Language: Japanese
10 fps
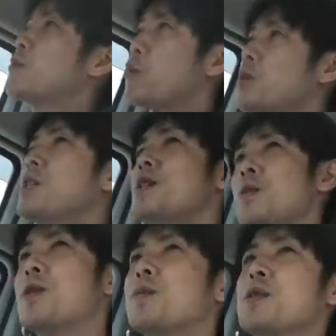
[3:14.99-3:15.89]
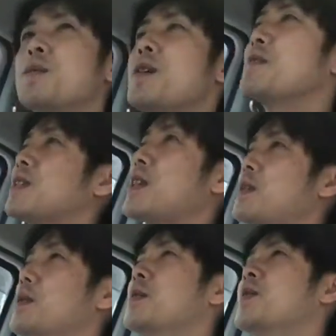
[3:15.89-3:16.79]
当然、ね、そういう気持ちもあるんですけ
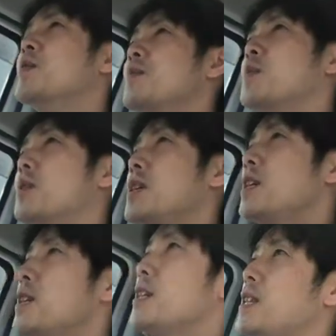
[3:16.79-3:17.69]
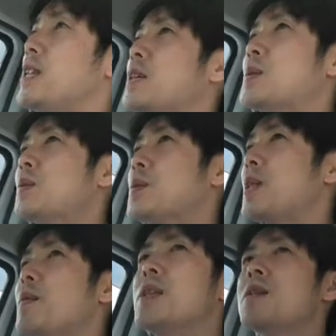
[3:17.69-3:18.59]
どもったいないなって出すの
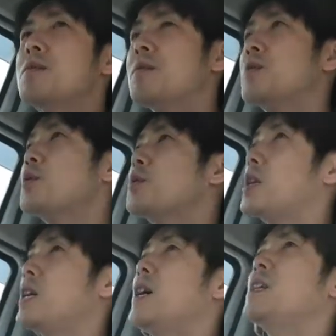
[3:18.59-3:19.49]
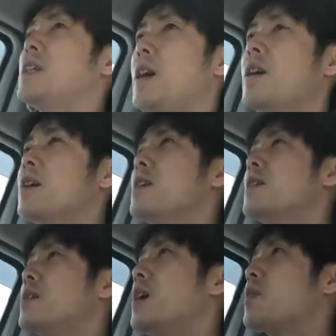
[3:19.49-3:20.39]
ではなくちょっと切り替えてね
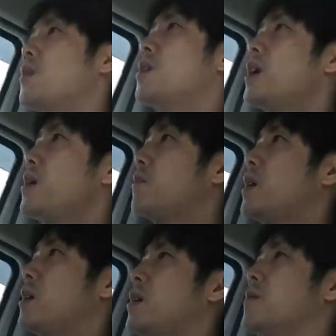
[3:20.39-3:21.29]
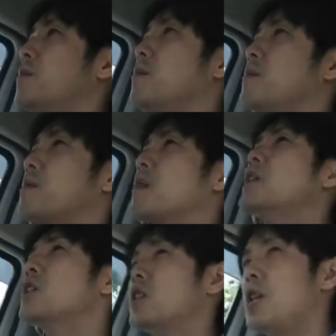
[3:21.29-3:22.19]
あこれが、まあ、あの
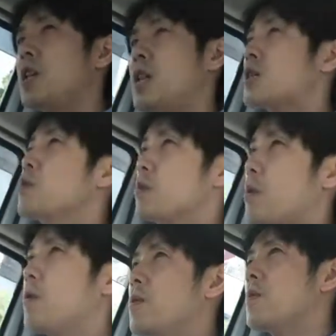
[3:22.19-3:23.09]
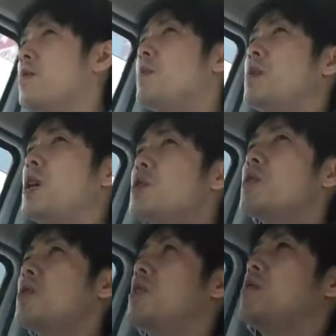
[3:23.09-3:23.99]
感謝して、ね、出そうと、まあ、出す
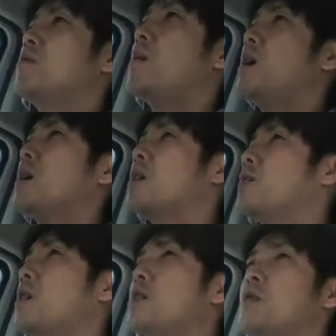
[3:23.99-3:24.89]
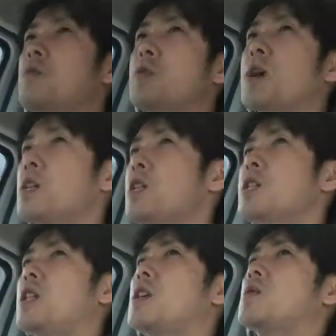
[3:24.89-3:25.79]
時っていうのはあの結局もう感謝
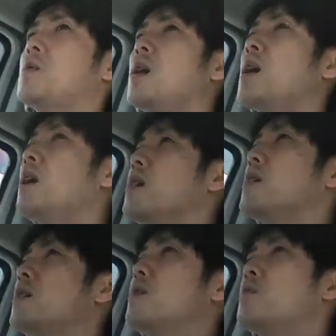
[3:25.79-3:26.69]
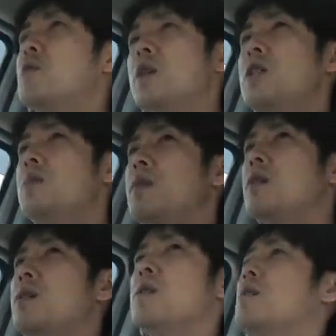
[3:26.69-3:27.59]
して出すのがここは一番